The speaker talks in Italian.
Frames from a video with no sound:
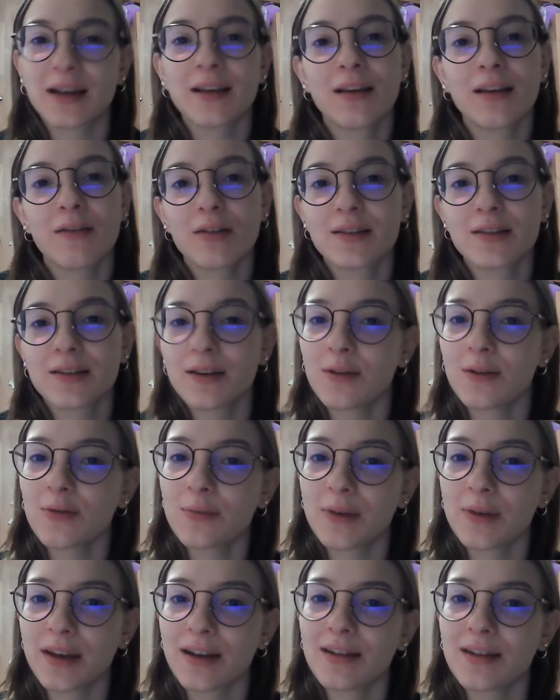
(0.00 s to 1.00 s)
la vostra
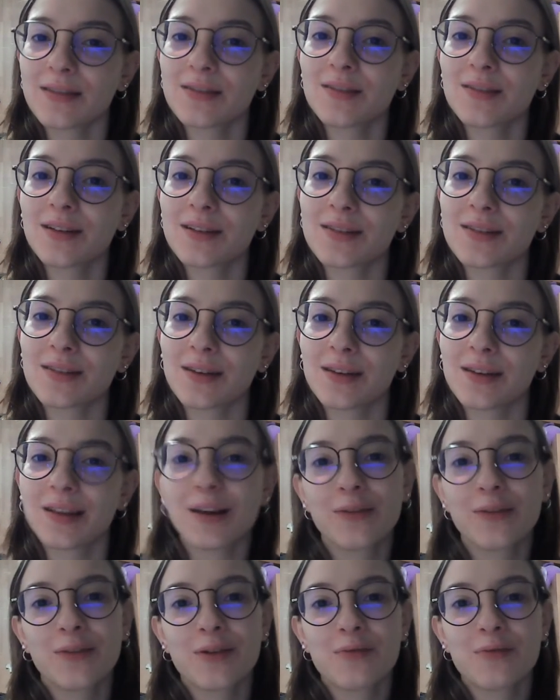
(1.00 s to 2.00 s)
rubrica sulla storia della
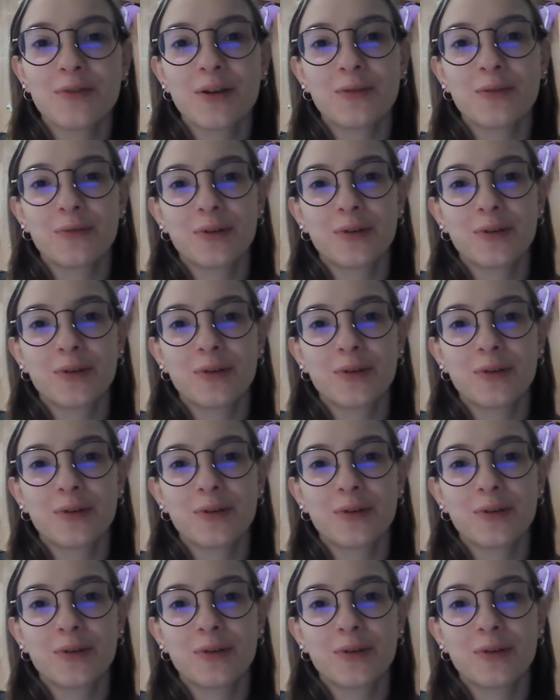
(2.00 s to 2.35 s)
Formula 1.